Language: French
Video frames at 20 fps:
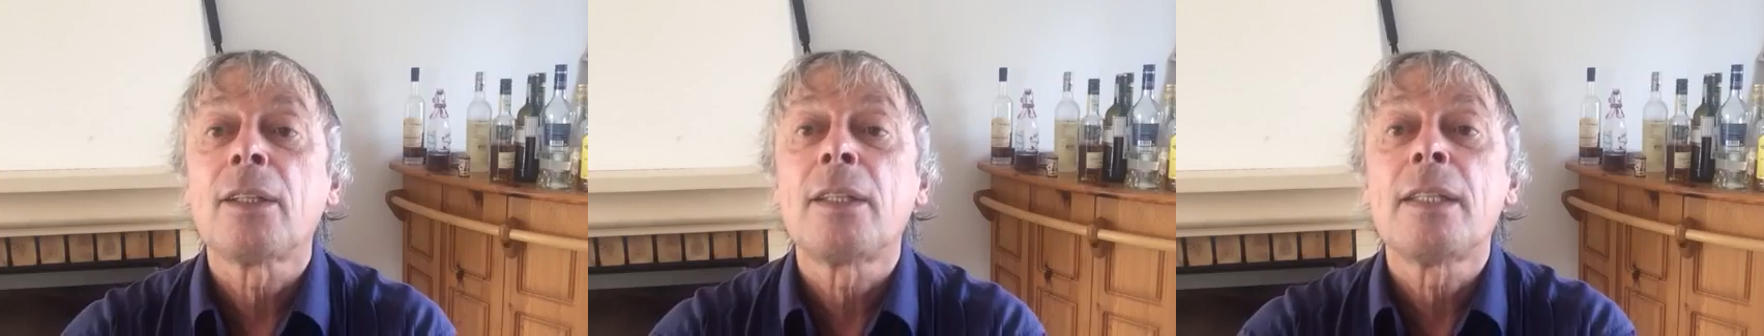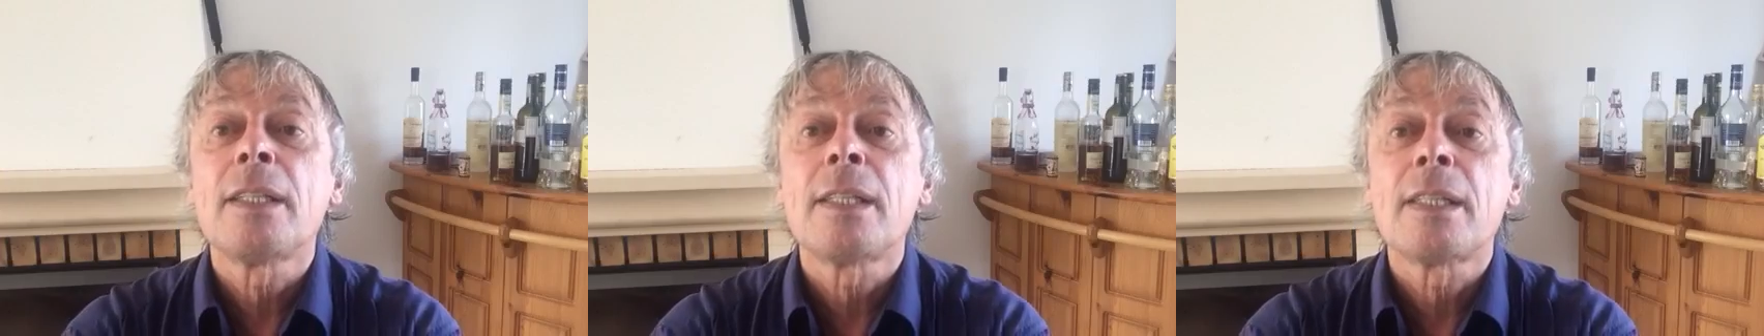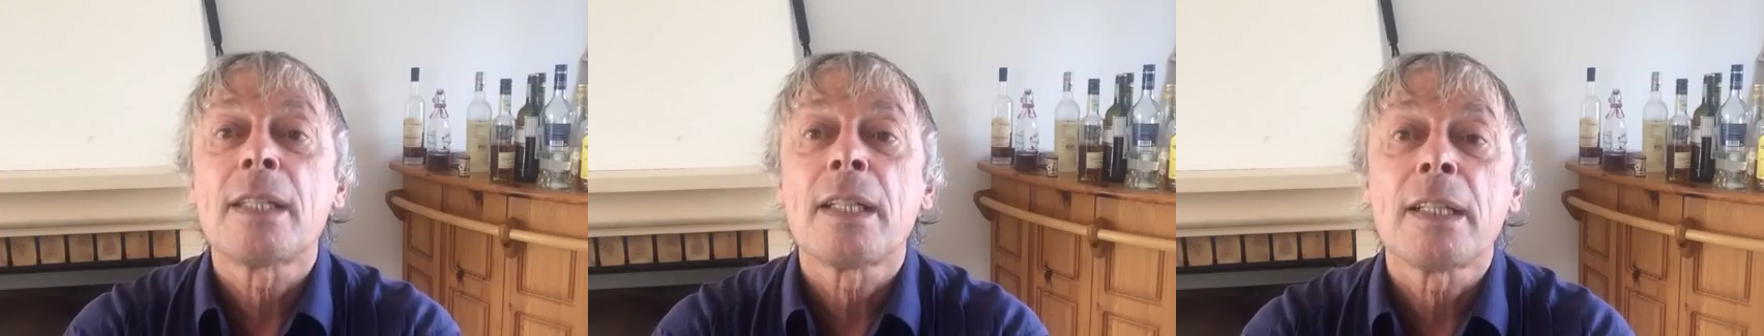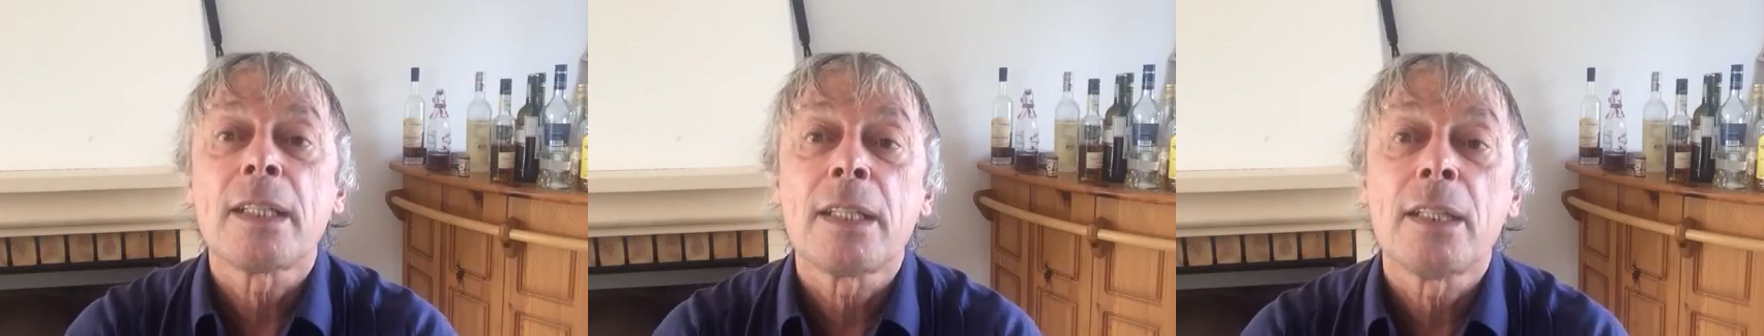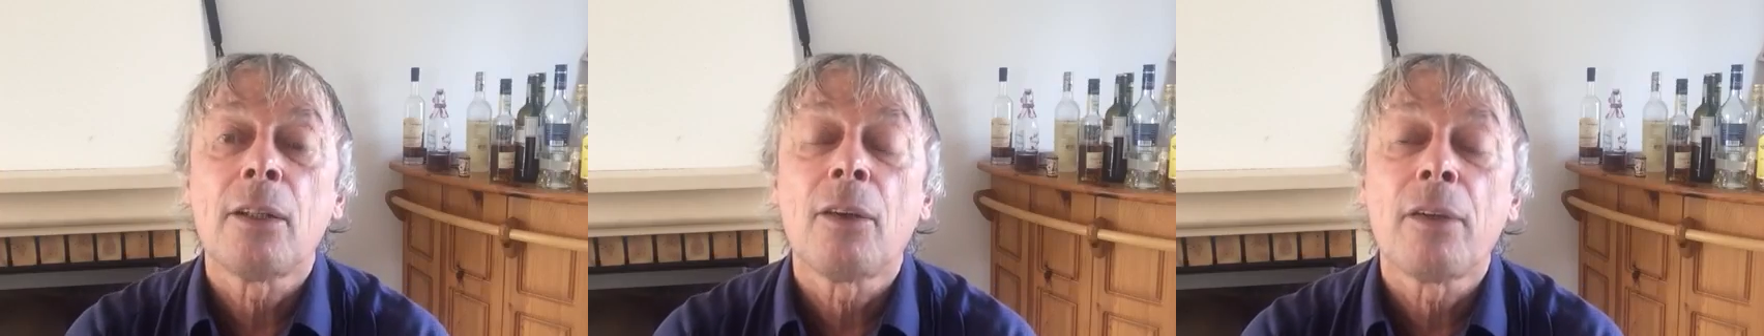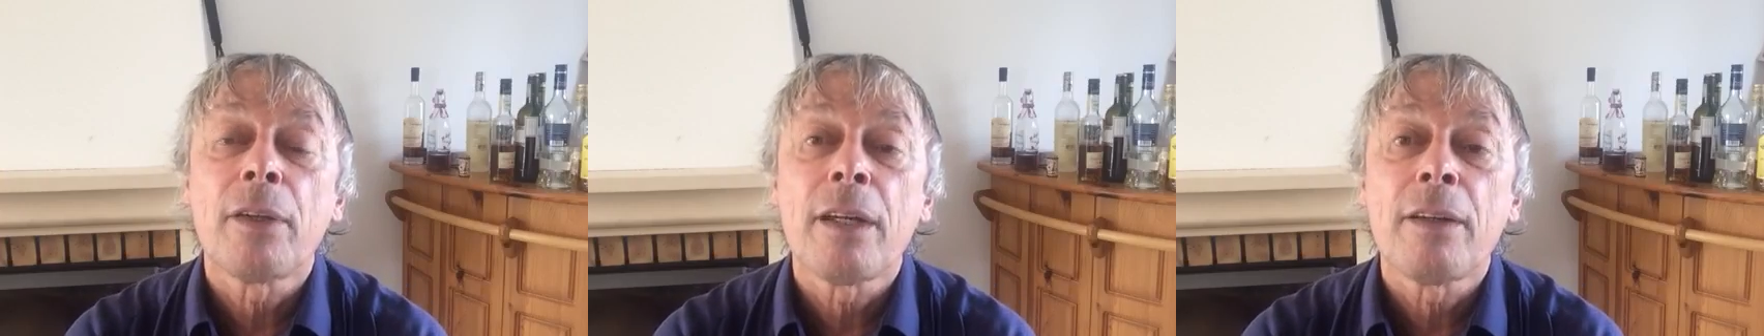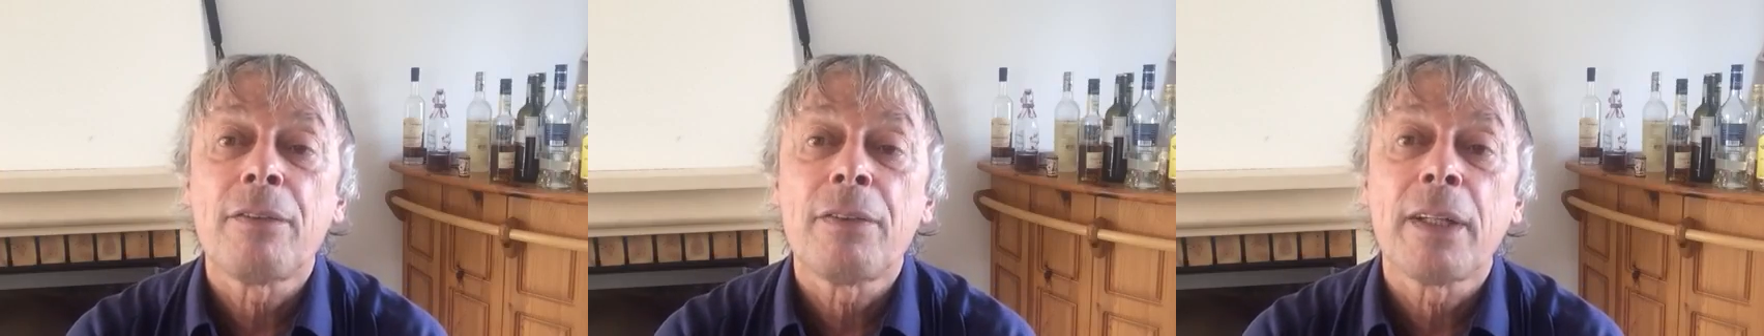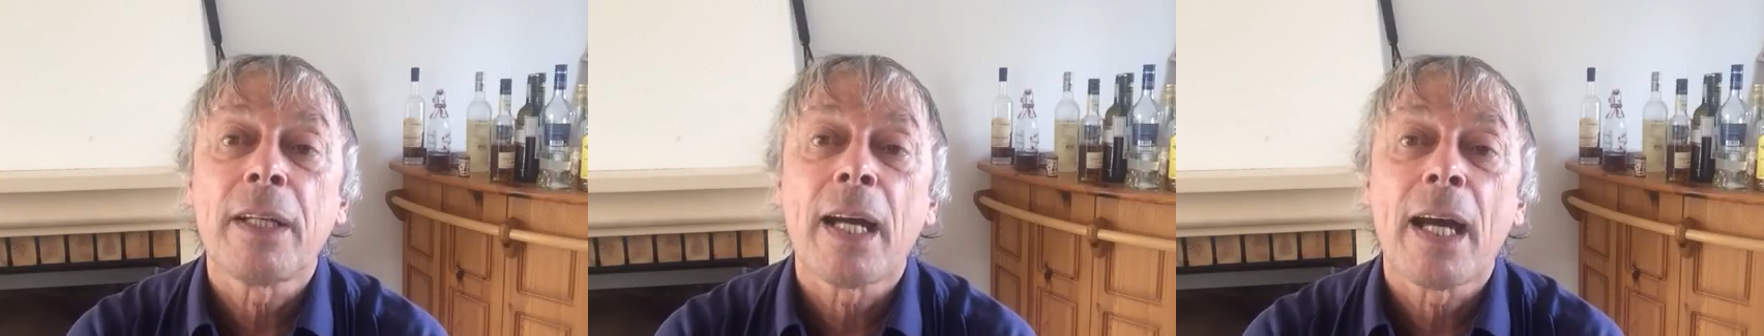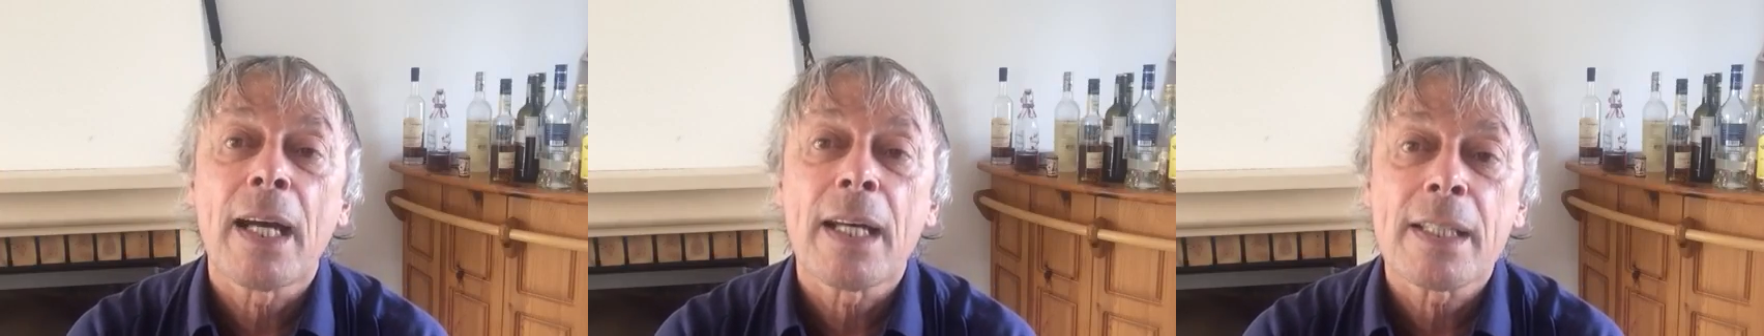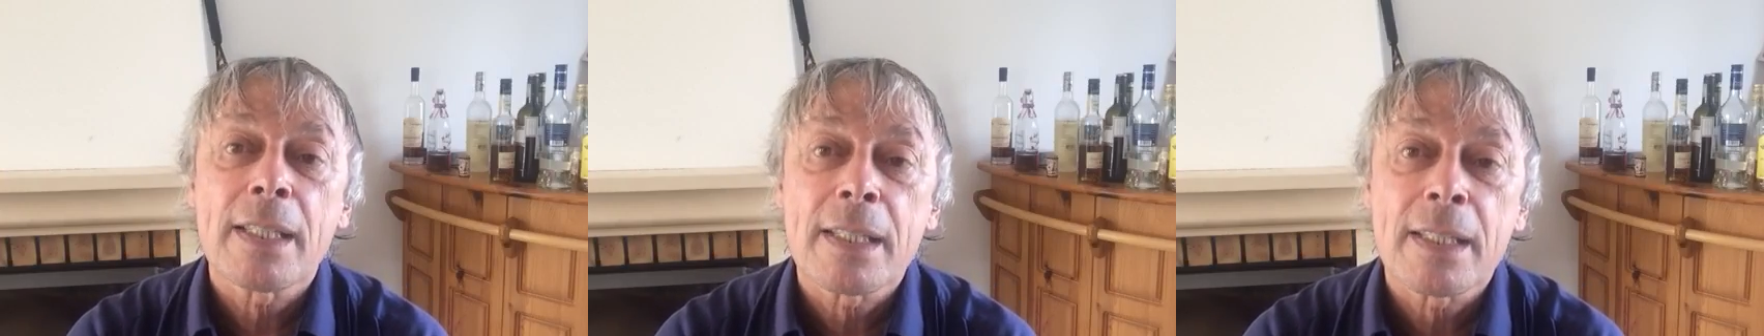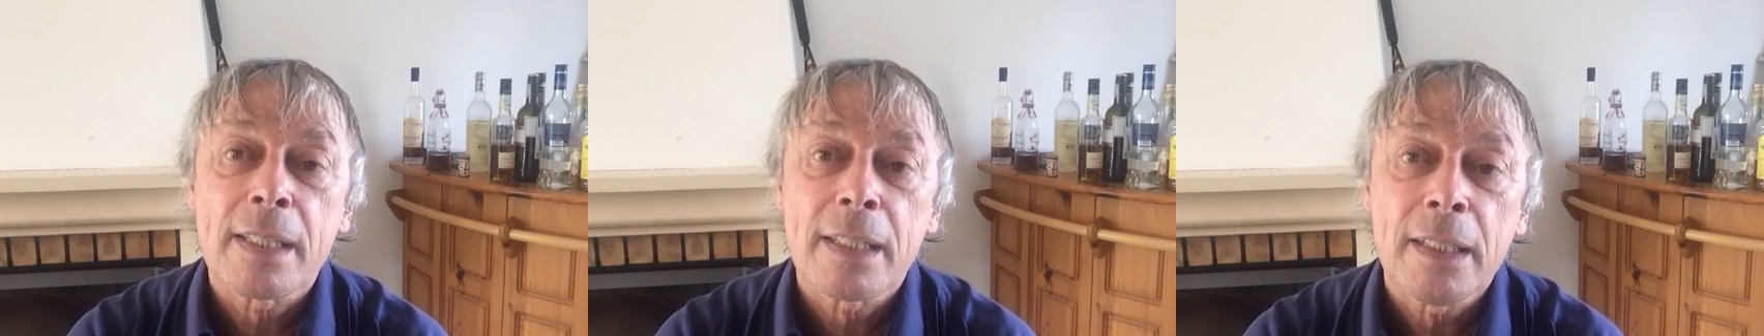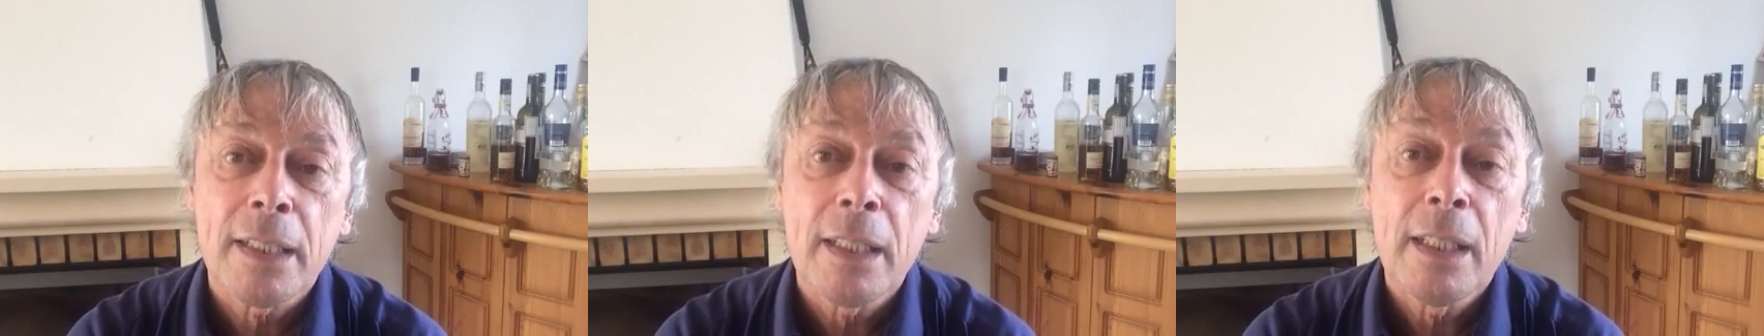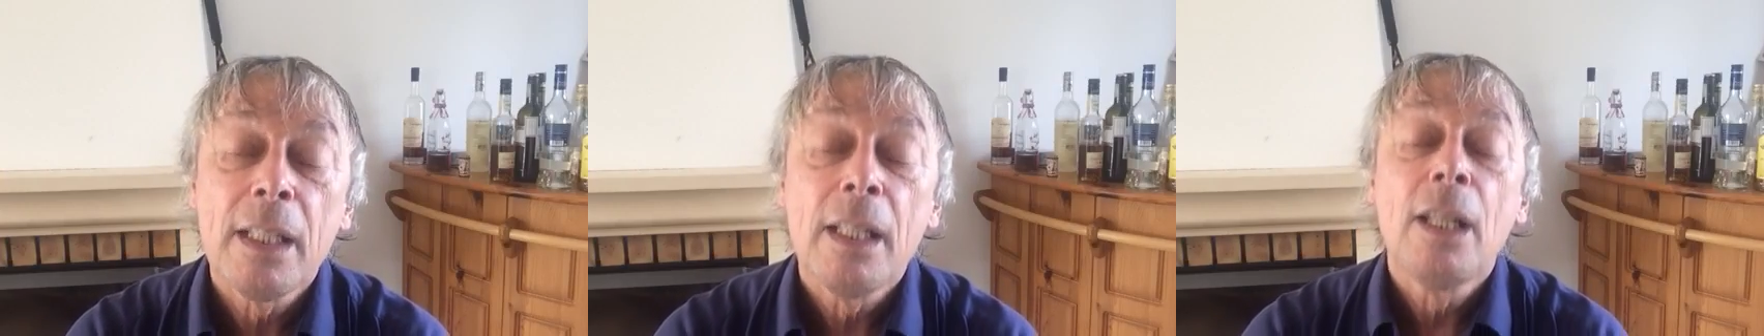disait qu'il en avait
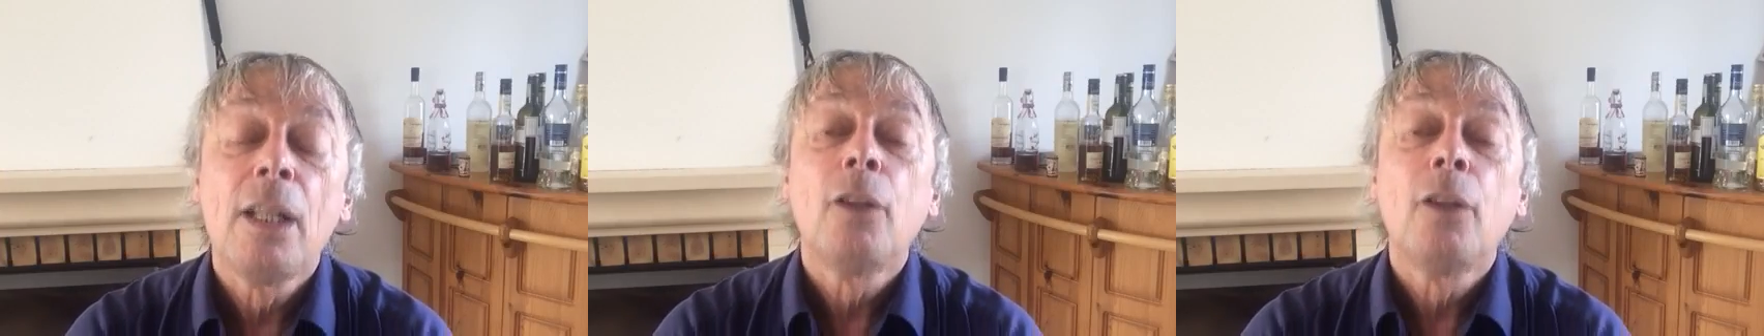assez